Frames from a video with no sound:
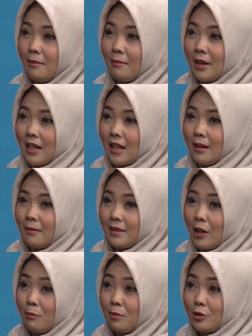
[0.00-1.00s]
mereka
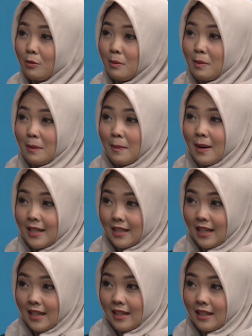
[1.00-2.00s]
tahu cuma beberapa bahasa
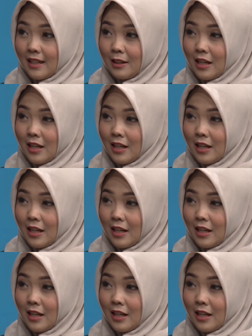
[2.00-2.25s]
kan